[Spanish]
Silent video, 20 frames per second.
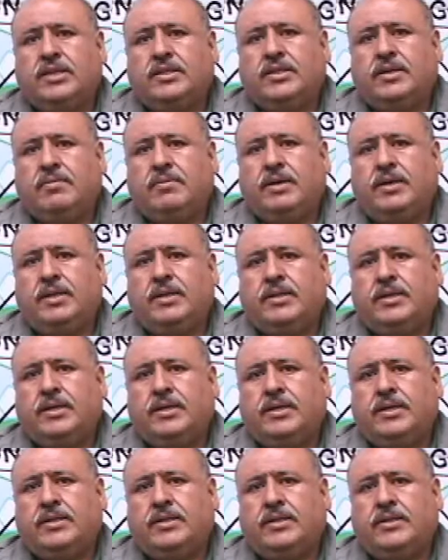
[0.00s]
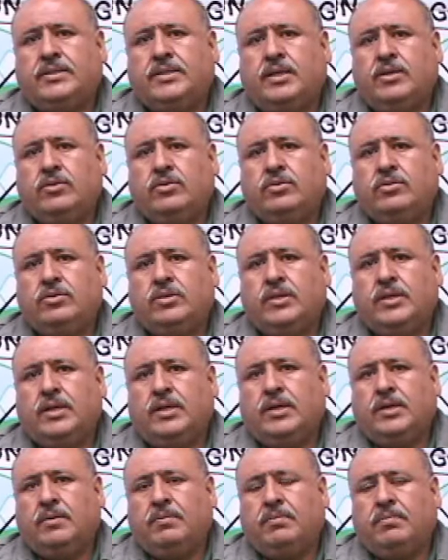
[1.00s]
el tema de, salud
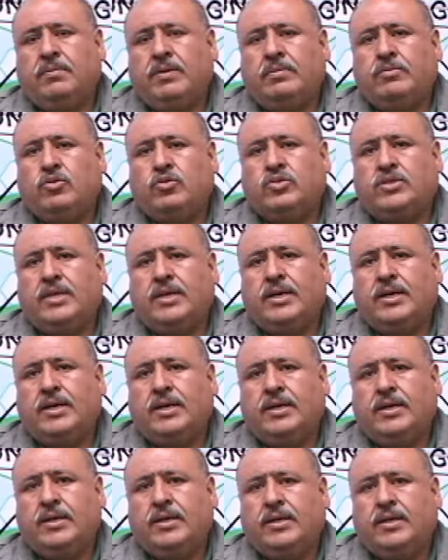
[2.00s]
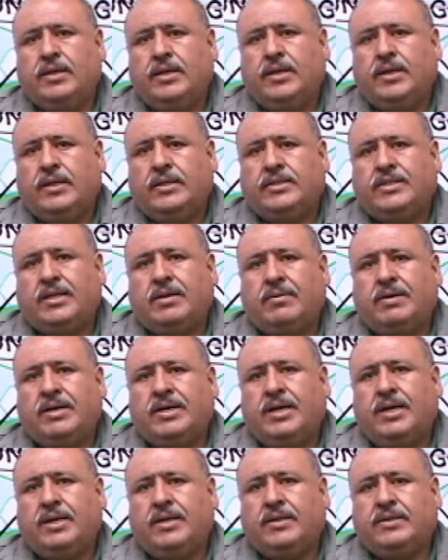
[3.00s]
eh, vamos a
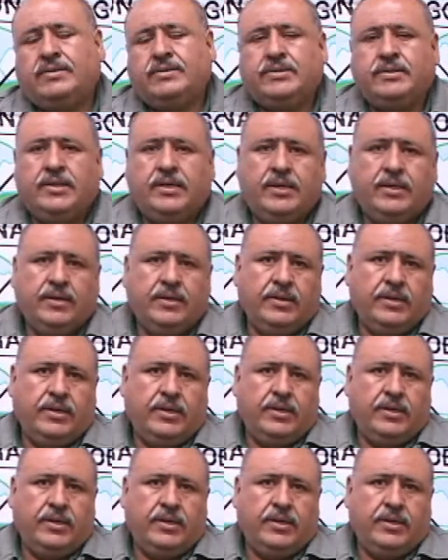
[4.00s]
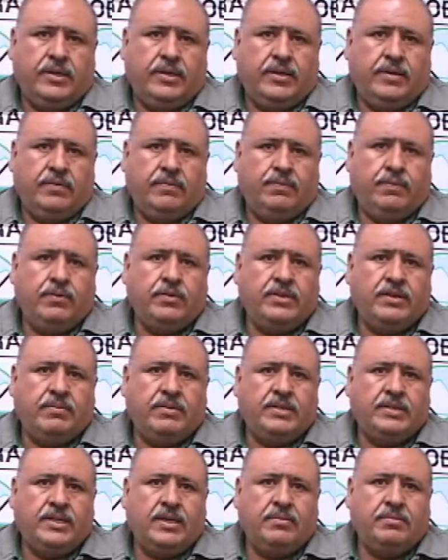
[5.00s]
trabajar este, eh,
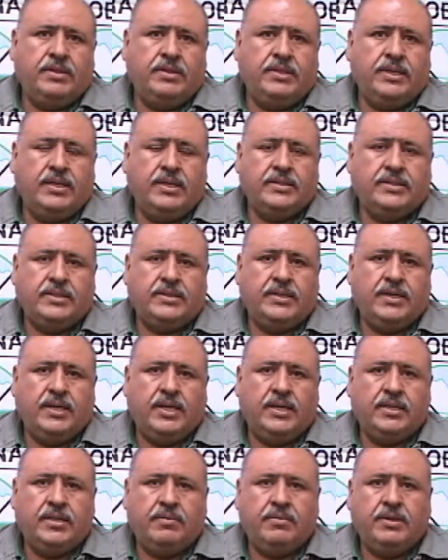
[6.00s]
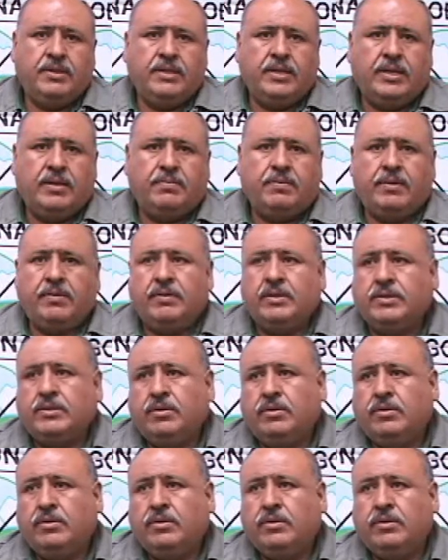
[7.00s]
fundamentalmente, les decía, el tema de la
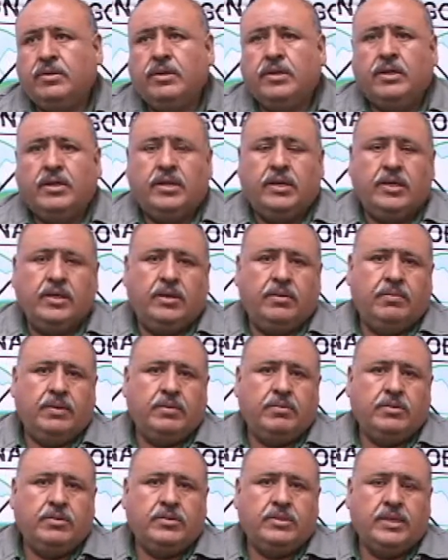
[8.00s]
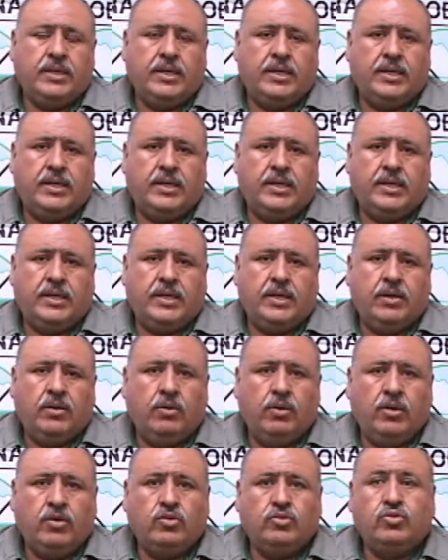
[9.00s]
prevención. Eh, vamos a
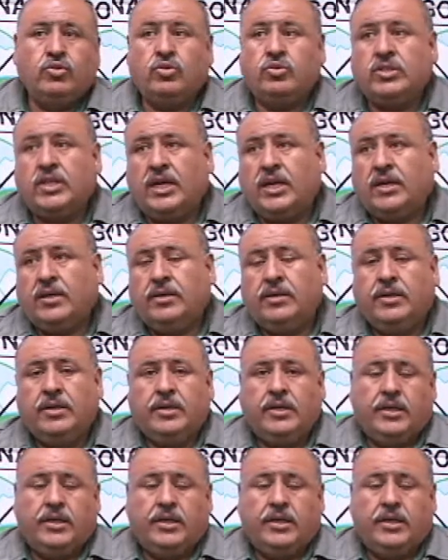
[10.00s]
luego dotar,